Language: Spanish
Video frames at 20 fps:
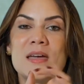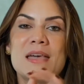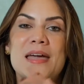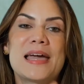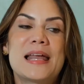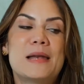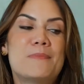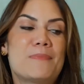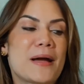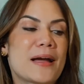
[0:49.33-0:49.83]

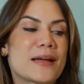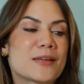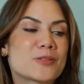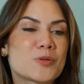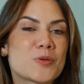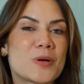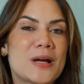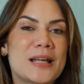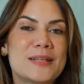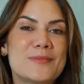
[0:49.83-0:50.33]
El pan es
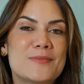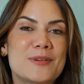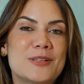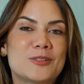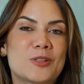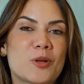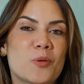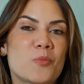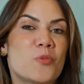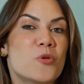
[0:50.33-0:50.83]
un
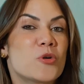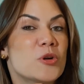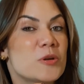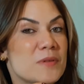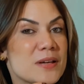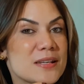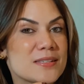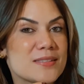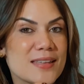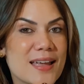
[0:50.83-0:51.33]
alimento muy
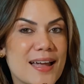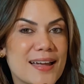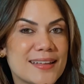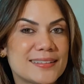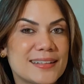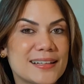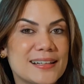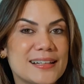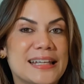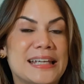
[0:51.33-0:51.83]

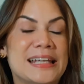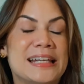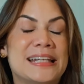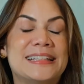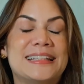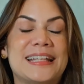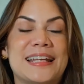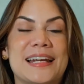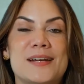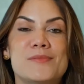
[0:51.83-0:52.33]
versátil y
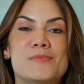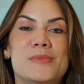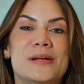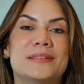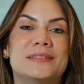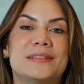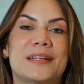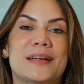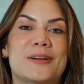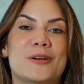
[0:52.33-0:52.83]

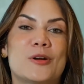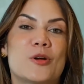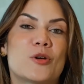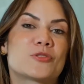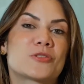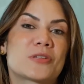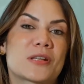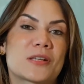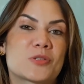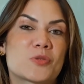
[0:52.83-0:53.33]
literalmente
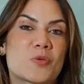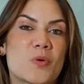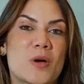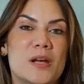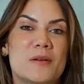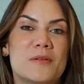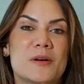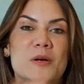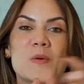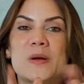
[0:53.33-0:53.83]
nos
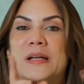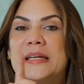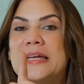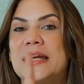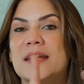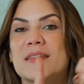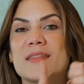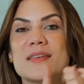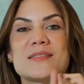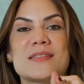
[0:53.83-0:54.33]
resuelve
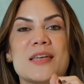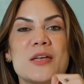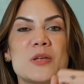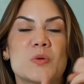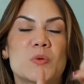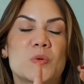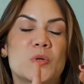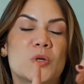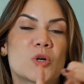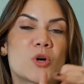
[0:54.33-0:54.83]
cualquier
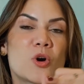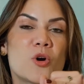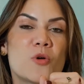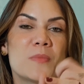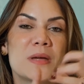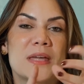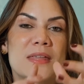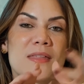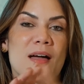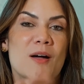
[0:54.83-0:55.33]
desayuno,
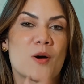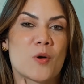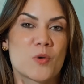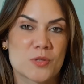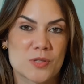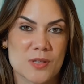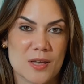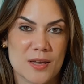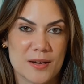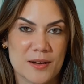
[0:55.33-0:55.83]
comida o
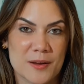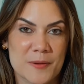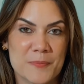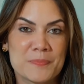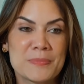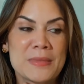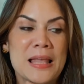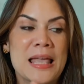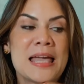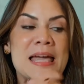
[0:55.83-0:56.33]
cena.
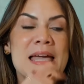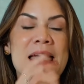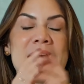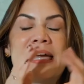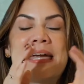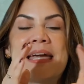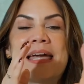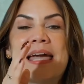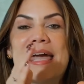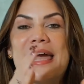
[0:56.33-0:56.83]

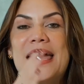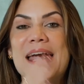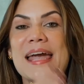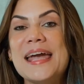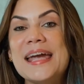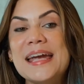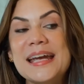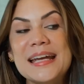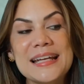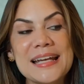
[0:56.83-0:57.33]

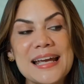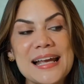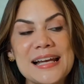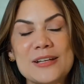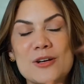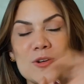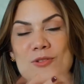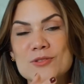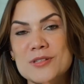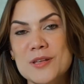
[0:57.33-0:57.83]
En el
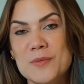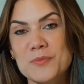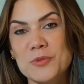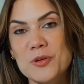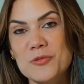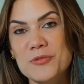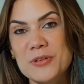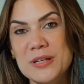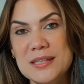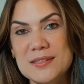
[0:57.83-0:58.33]

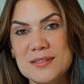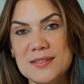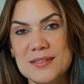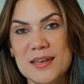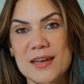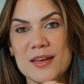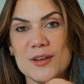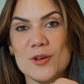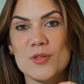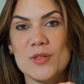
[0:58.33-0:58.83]
concepto
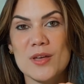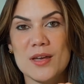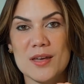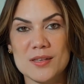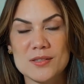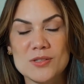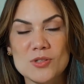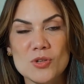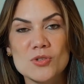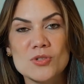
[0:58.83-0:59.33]
financiero de
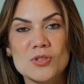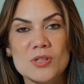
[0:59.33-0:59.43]
estos